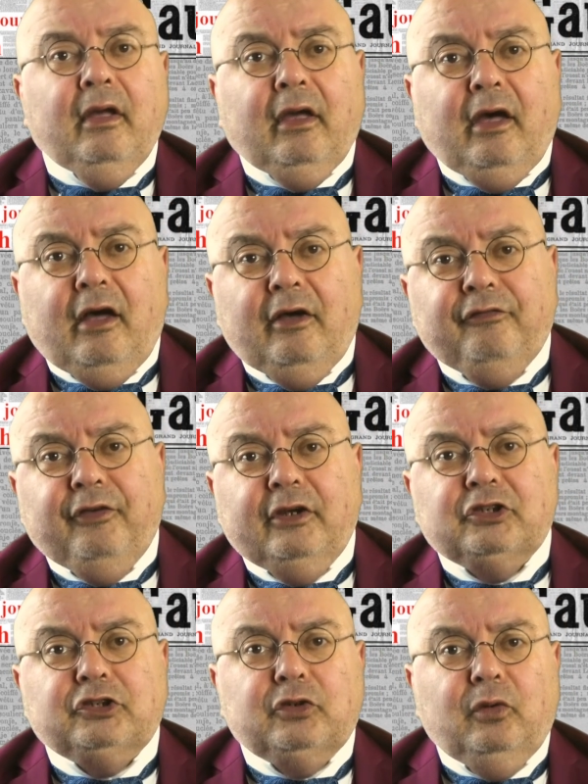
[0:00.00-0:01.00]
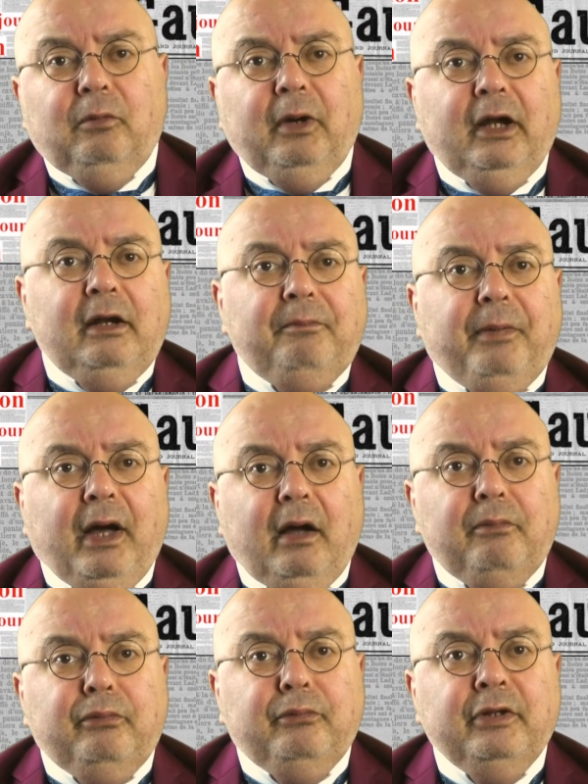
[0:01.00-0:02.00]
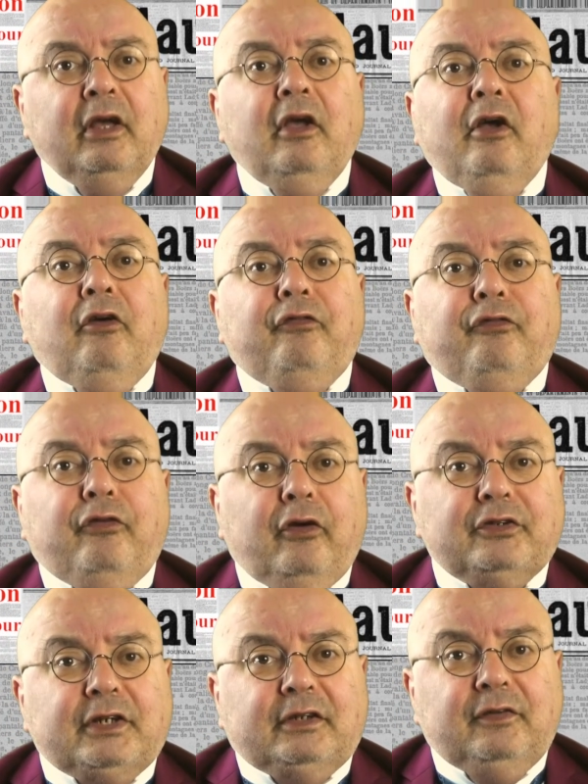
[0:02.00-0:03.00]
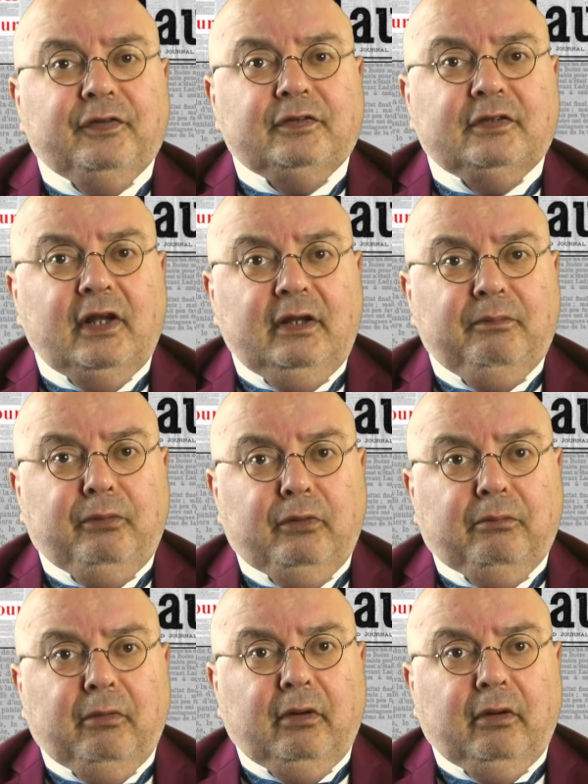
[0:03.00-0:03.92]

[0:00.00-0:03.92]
cravaches, ombrelles, parapluies, fleurs artificielles et plumes.